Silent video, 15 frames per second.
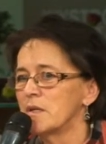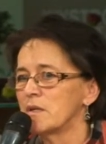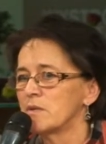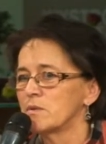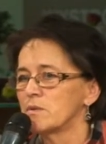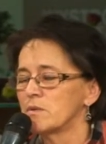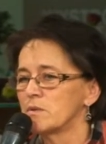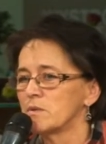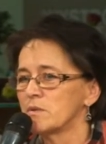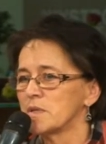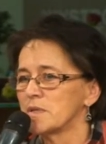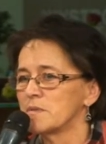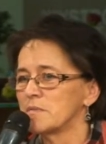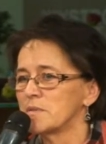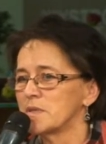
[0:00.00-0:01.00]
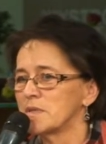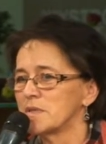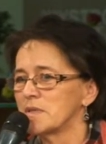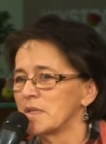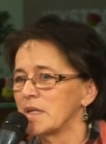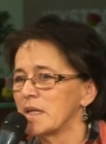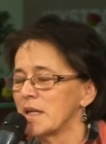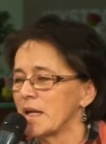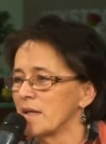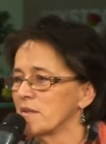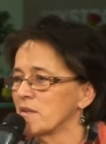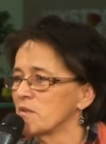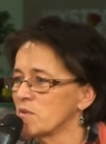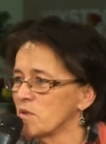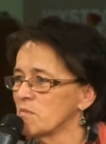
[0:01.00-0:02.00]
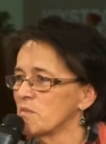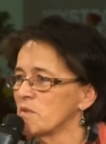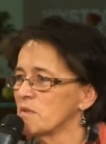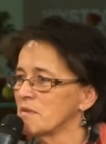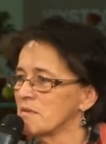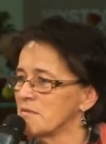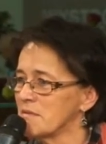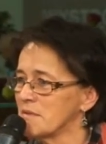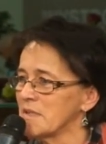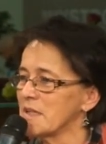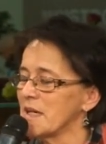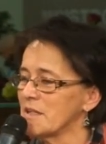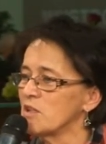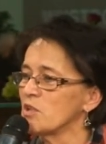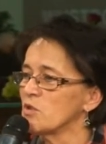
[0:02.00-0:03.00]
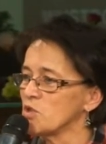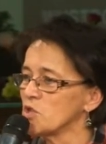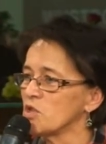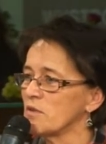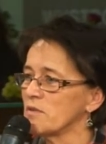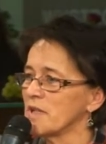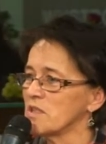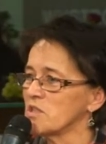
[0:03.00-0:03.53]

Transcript: którym, gra, którym gra jego żona,